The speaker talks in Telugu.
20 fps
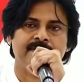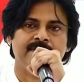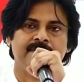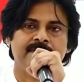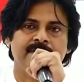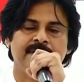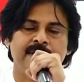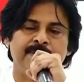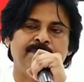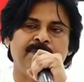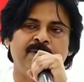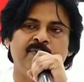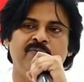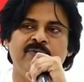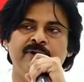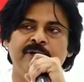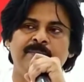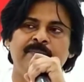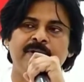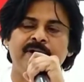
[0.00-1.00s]
ఎప్పుడు
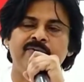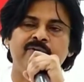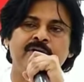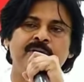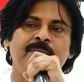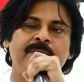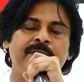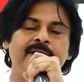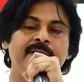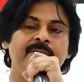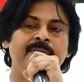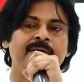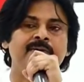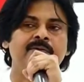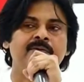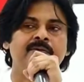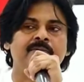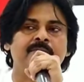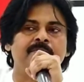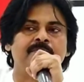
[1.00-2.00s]
విడిపోయి విడిపోయి మనం
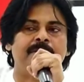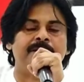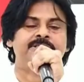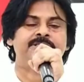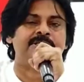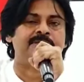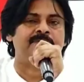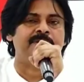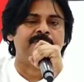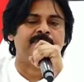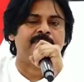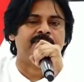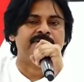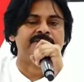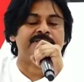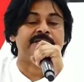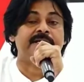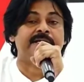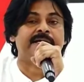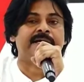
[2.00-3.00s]
పలచన పడిపోయాం
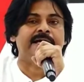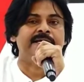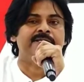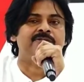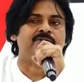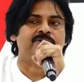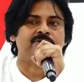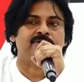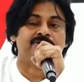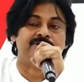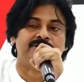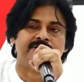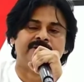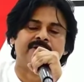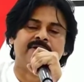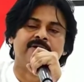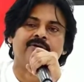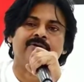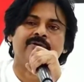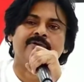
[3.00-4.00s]
ఈసారి కలిసి ఉన్నాం
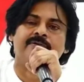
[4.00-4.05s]
చిక్కగా ఉన్నాం